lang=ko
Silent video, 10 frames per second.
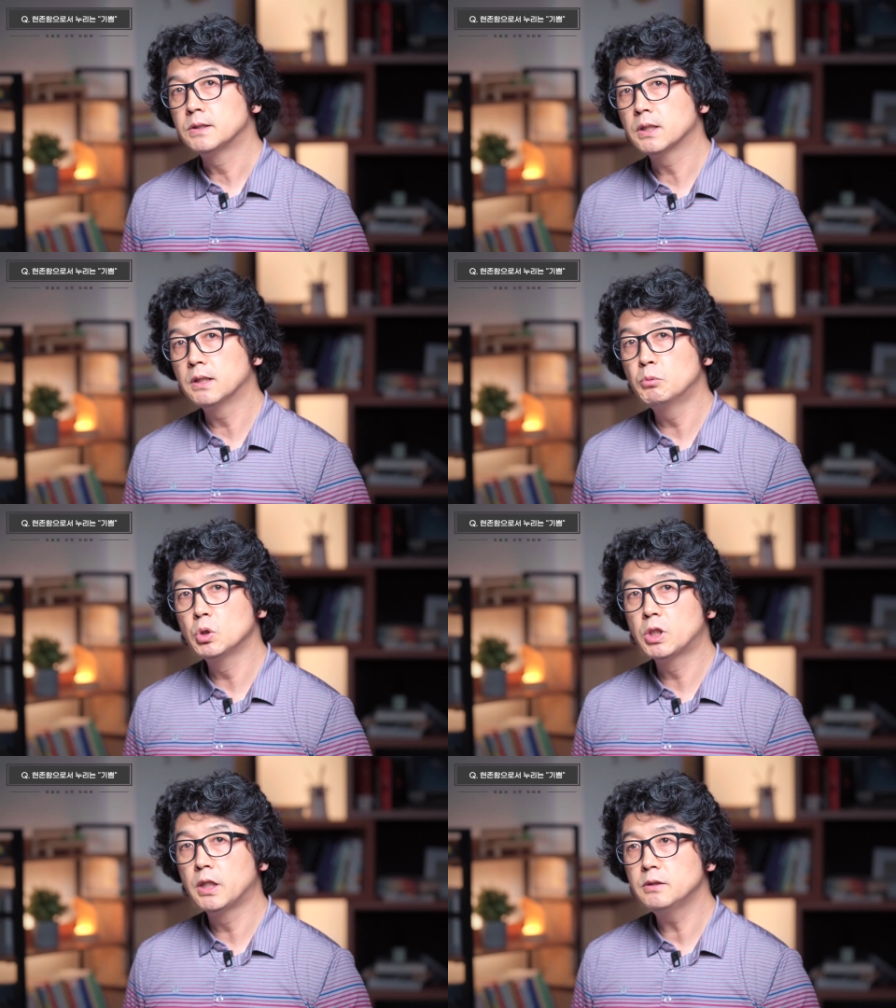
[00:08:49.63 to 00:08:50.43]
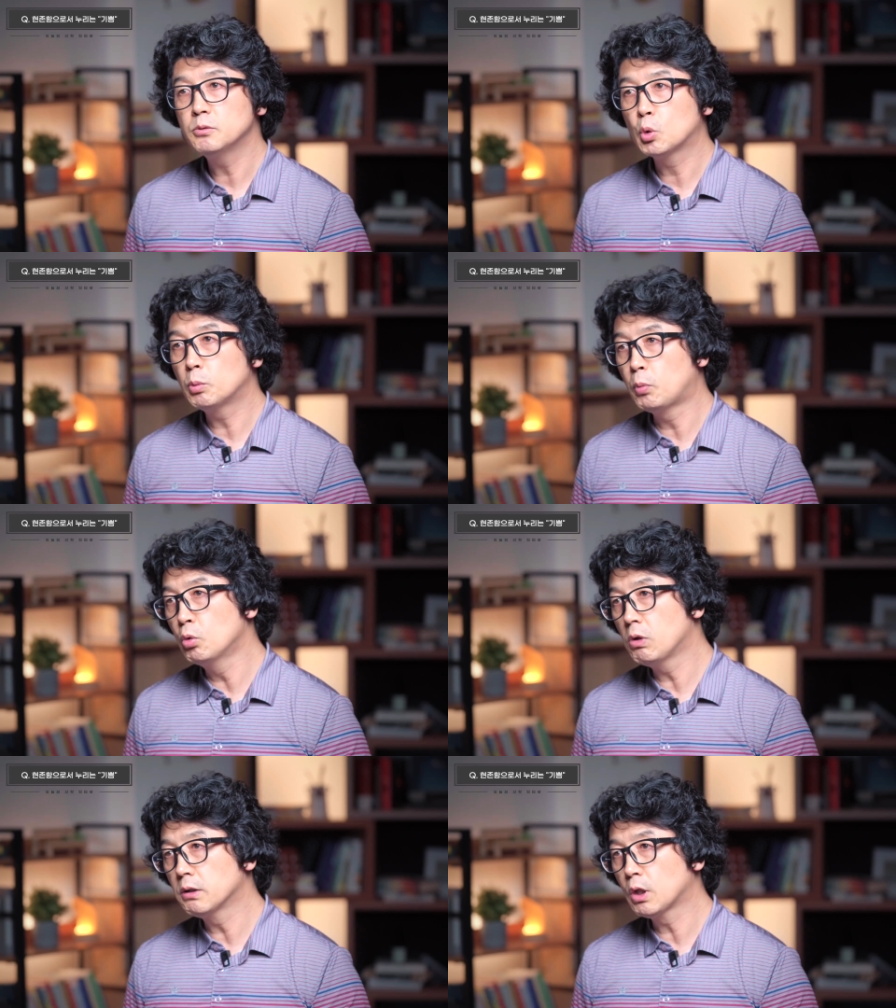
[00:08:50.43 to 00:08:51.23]
제가 볼 때는 그
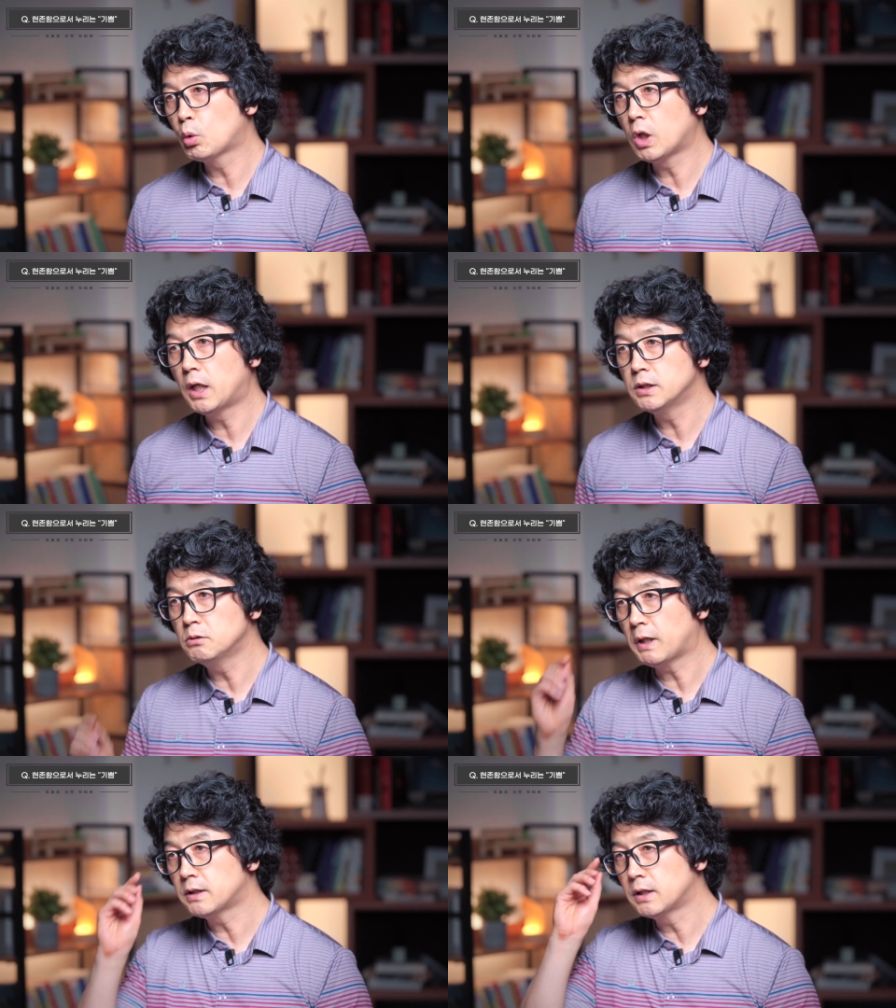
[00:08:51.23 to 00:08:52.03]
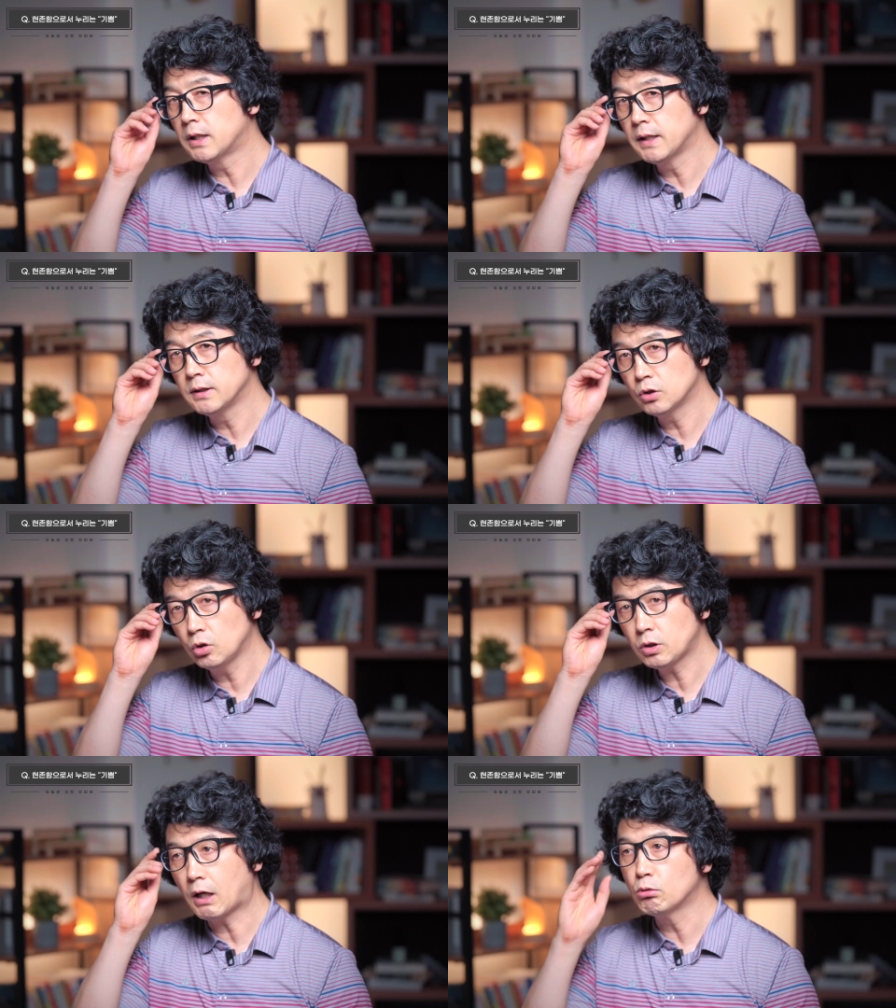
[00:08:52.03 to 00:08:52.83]
보험과 함께 고난을 받으라
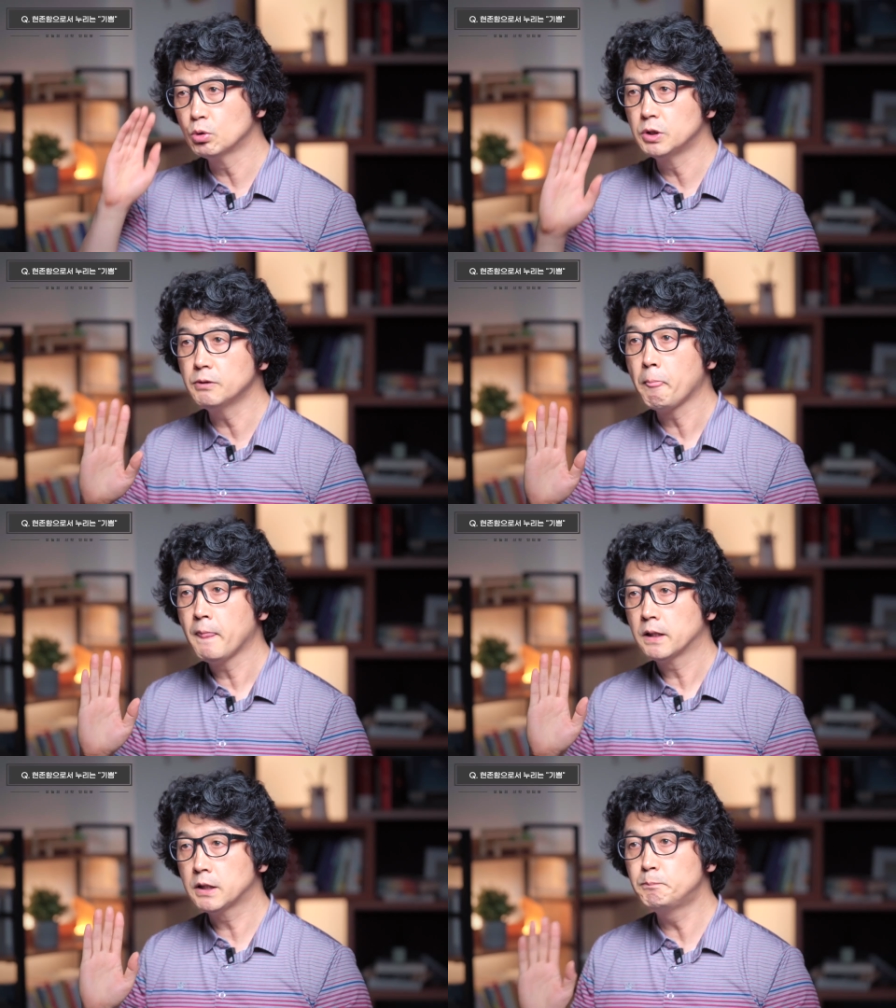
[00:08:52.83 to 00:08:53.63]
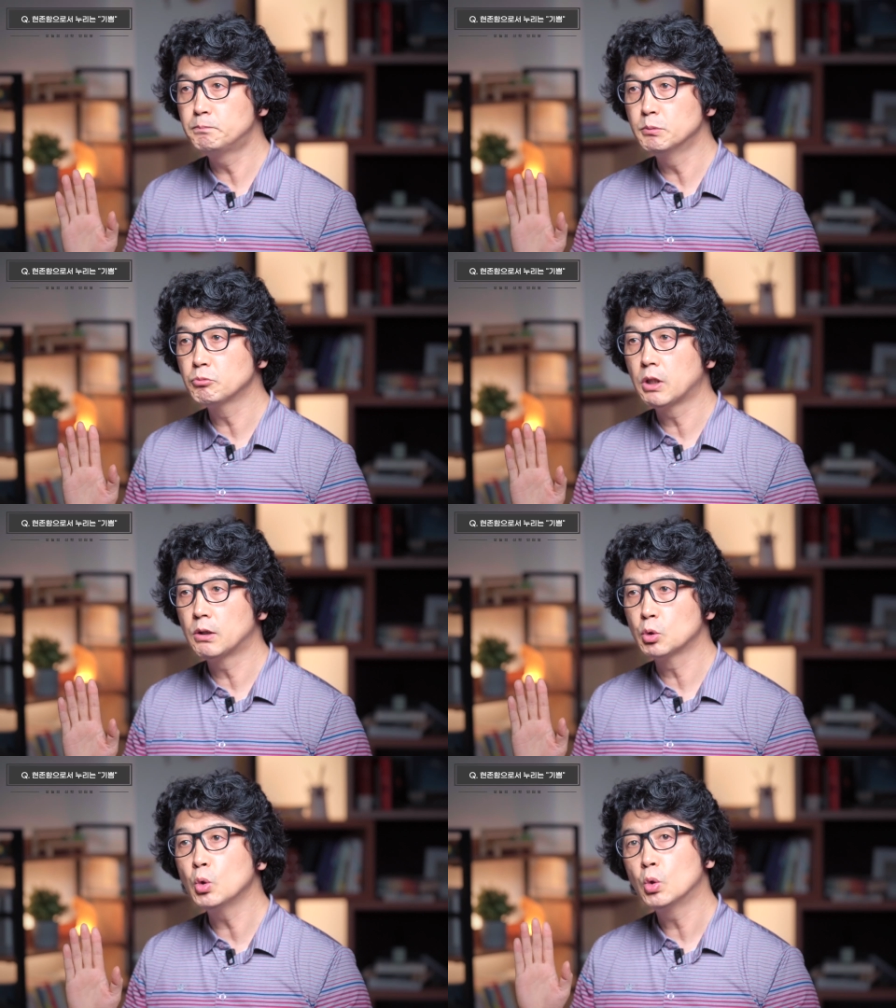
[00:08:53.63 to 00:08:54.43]
해서 다루고 있는
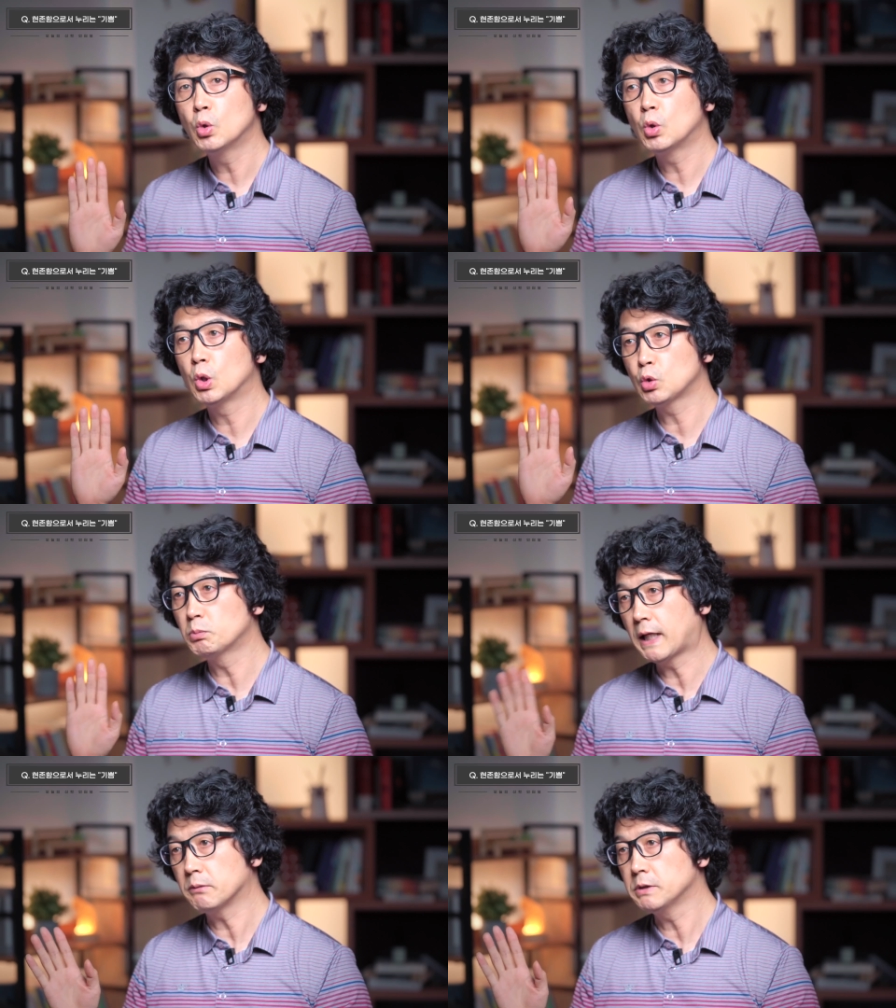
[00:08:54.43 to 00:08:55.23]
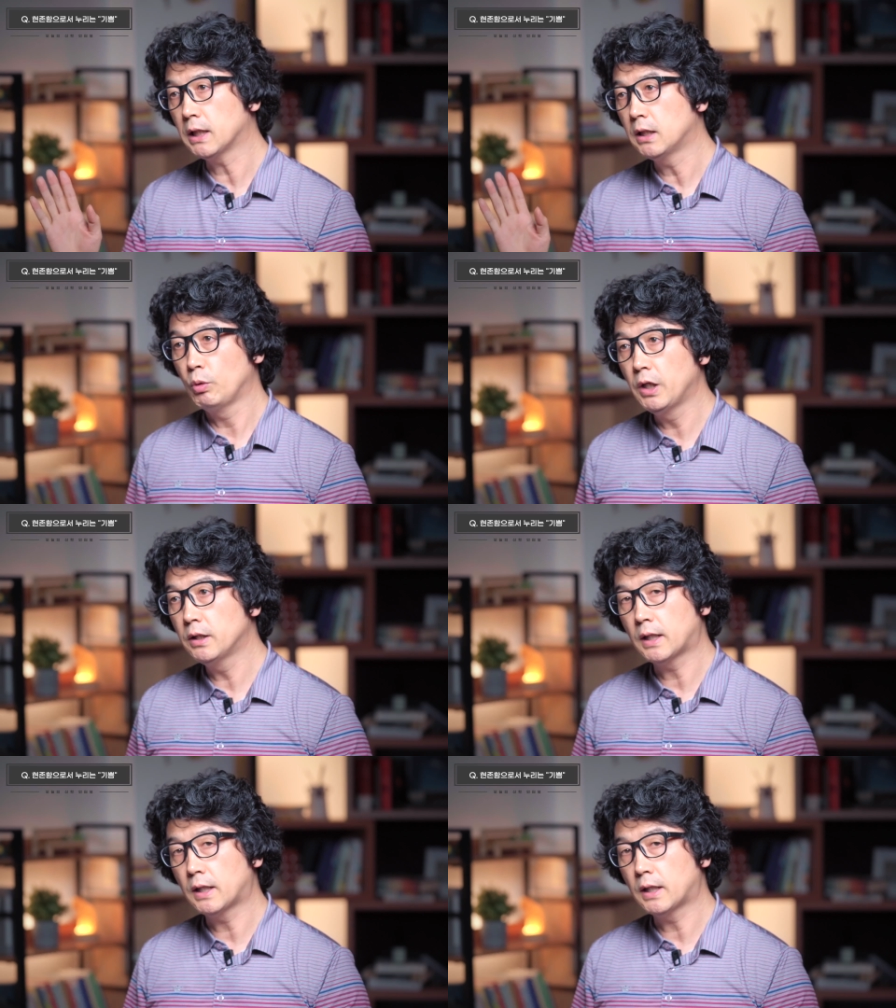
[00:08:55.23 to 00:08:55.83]
기쁨과도 어, 조금 다릅니다. 왜